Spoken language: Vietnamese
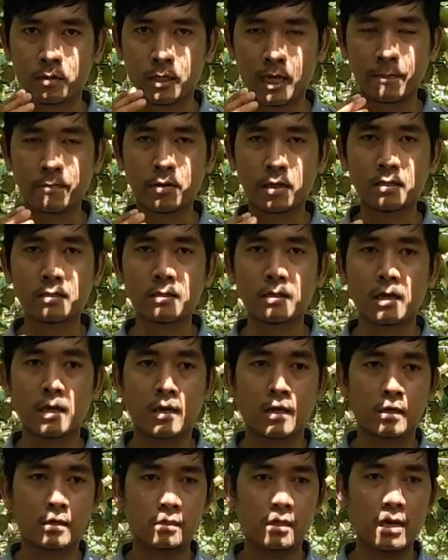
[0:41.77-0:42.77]
khép kín
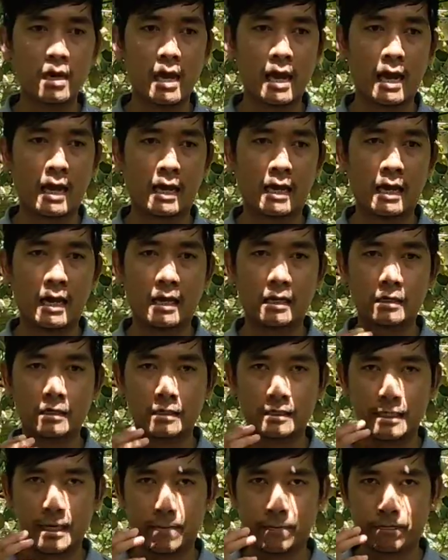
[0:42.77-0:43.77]
đó là
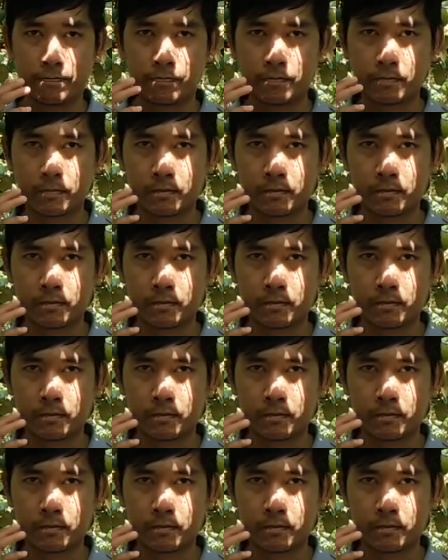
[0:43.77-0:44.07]
nằm